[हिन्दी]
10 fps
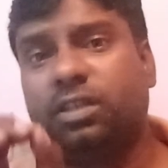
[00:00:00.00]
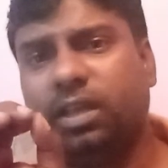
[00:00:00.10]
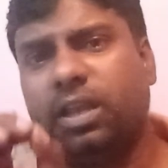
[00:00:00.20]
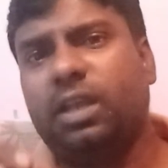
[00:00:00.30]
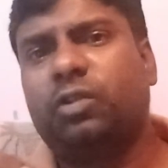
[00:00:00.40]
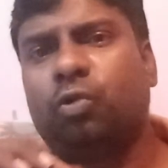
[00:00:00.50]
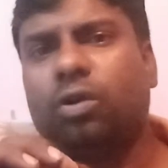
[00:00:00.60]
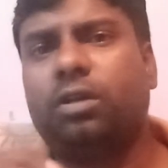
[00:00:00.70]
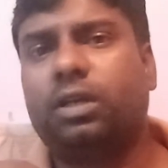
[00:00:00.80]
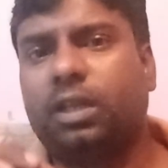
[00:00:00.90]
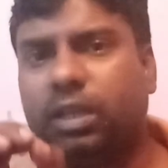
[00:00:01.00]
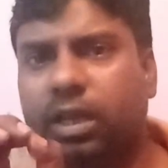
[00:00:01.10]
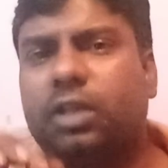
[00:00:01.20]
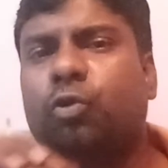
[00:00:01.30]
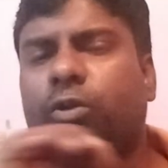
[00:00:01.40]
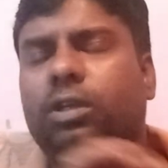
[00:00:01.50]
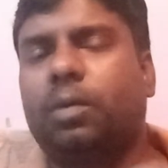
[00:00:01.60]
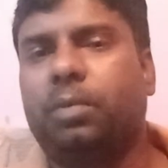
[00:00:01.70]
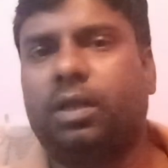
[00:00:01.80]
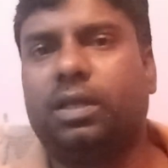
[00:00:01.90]
कि एक डॉलर एक कॉइन
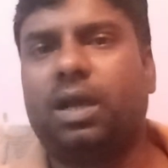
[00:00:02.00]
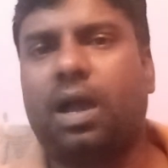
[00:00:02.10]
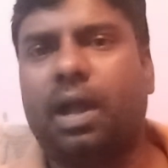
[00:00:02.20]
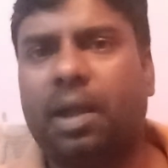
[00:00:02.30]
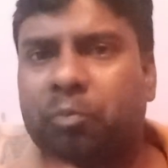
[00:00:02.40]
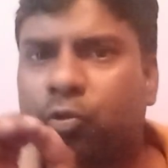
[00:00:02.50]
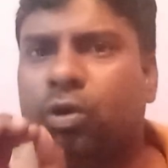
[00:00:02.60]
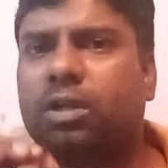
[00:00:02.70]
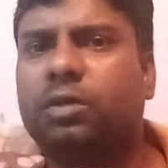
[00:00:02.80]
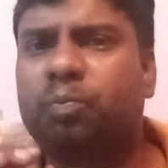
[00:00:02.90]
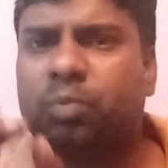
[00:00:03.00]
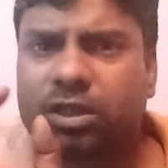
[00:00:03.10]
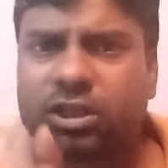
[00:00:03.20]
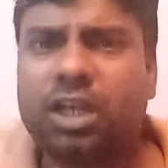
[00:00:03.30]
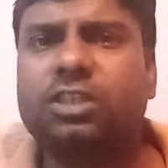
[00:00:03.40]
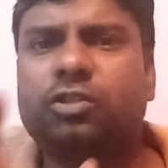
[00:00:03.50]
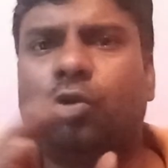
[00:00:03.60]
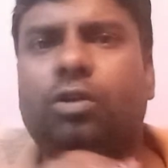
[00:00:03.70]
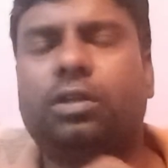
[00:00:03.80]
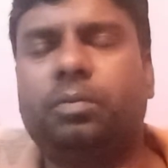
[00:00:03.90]
का पड़ेगा आपको अगर पचास
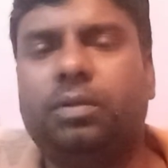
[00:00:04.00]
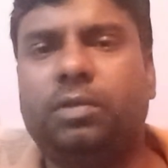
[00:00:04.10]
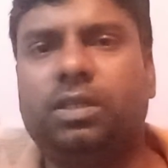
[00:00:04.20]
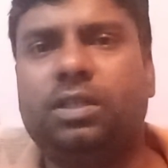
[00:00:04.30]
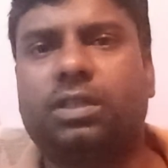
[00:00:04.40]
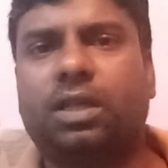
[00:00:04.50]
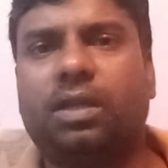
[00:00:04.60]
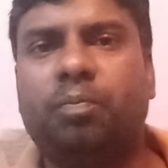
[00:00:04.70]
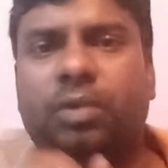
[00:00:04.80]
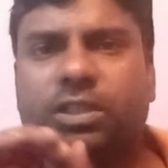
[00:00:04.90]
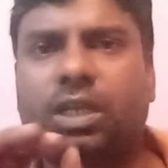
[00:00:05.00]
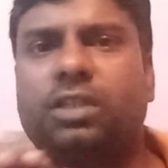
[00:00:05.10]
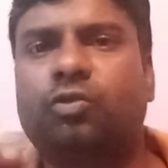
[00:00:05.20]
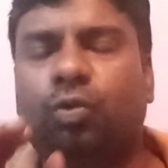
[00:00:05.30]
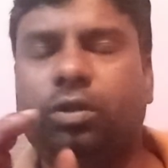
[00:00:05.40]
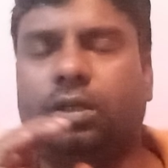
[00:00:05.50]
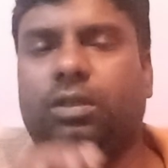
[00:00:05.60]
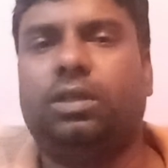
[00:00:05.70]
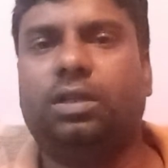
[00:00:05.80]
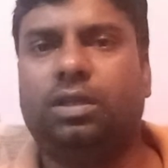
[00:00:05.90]
डॉलर भी मिल जाता है पचास कॉइन
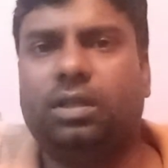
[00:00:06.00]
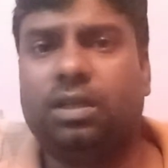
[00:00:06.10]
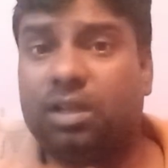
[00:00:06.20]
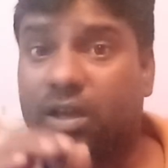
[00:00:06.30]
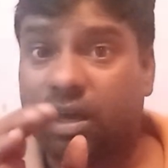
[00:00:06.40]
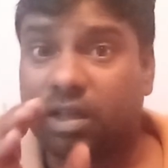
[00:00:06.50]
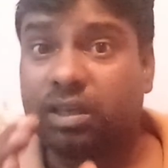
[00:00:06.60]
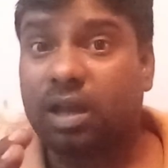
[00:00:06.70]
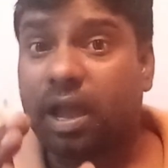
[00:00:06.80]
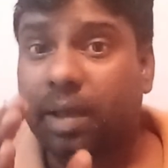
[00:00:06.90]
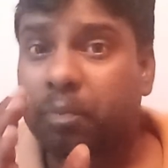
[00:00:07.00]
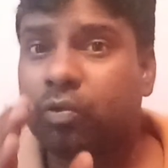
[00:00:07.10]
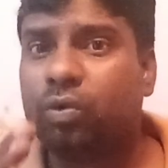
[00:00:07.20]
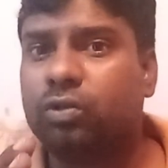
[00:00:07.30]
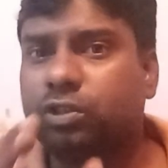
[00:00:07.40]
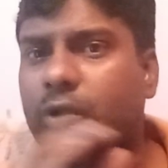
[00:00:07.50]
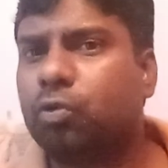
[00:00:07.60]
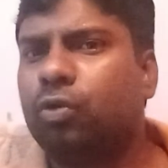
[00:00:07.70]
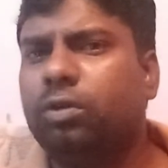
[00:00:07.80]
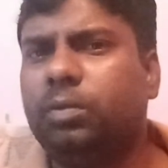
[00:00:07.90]
अगर आपको सौ
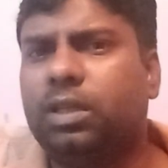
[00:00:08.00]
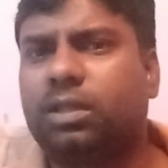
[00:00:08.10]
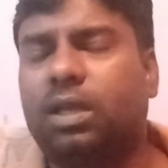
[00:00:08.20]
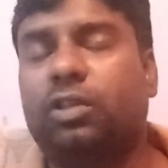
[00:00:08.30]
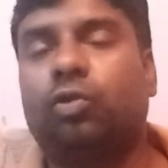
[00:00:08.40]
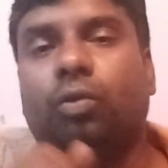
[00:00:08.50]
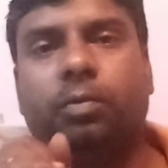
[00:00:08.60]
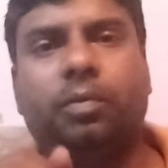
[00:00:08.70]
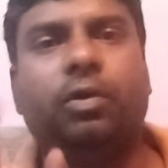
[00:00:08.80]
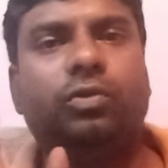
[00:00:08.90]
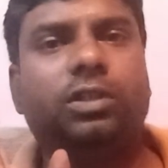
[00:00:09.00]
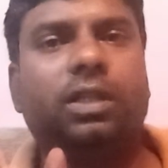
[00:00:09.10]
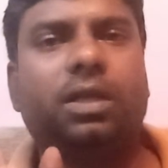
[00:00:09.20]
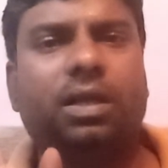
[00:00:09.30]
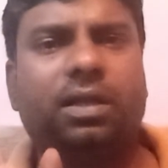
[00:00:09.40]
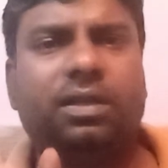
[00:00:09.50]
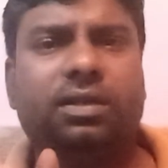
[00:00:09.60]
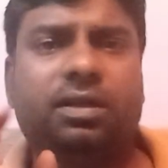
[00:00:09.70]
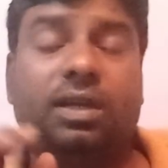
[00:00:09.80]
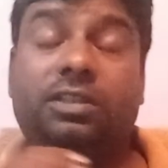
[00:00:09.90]
कॉइन मिलता है तो भी बहुत ज़्यादा है
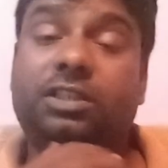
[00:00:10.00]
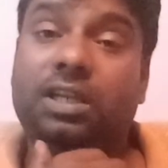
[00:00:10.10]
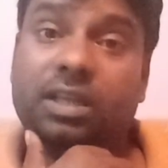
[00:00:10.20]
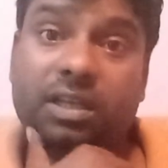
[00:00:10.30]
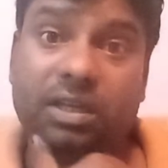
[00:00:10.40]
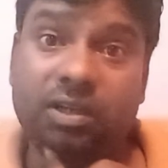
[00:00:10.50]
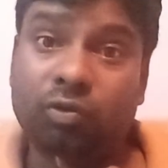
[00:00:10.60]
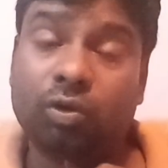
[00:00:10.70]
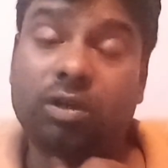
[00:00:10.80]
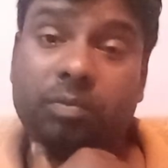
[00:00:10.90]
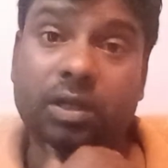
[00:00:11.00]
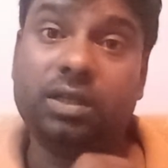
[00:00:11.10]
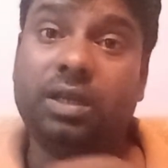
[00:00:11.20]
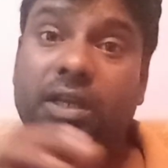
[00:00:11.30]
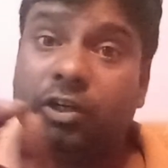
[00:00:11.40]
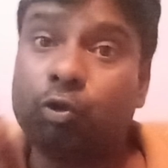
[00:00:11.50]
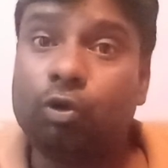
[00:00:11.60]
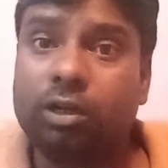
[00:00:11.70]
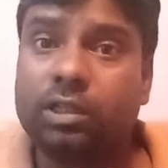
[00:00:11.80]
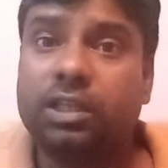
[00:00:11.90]
अच्छा है एक डॉलर भाई एक
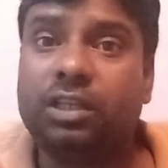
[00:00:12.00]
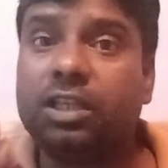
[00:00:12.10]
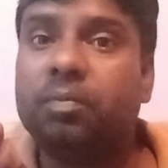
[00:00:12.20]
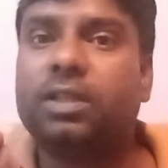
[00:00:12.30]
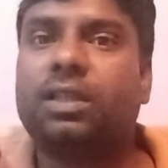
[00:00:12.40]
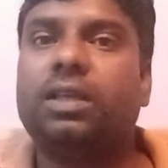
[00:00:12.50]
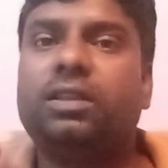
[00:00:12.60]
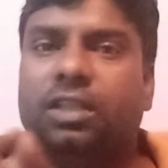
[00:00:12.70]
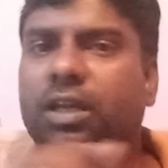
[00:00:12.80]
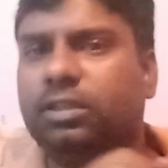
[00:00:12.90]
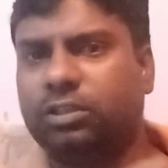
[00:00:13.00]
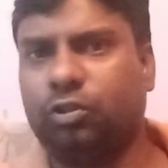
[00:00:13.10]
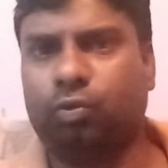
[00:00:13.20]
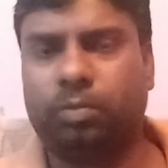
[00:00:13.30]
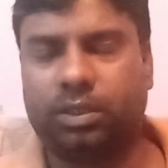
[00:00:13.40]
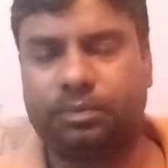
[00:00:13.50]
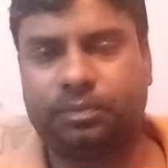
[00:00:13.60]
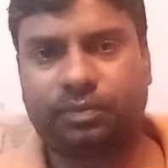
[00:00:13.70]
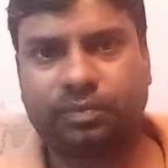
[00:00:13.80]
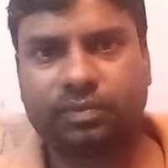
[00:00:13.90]
डॉलर की कीमत है तिरासी
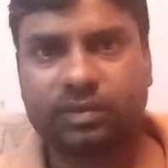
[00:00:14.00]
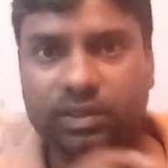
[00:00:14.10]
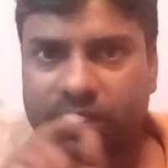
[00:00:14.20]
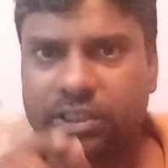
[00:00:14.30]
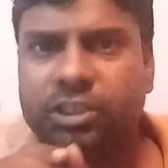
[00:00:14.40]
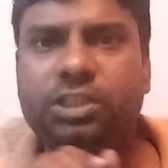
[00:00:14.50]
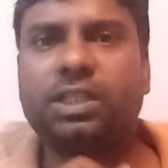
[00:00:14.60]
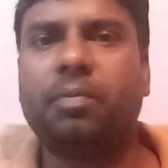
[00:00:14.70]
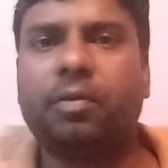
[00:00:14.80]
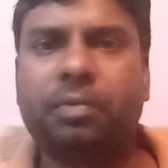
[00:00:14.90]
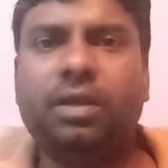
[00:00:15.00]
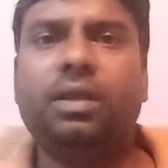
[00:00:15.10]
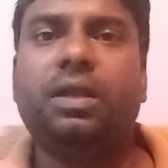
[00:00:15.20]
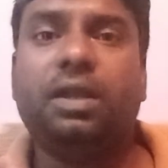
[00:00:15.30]
रुपये इस समय पे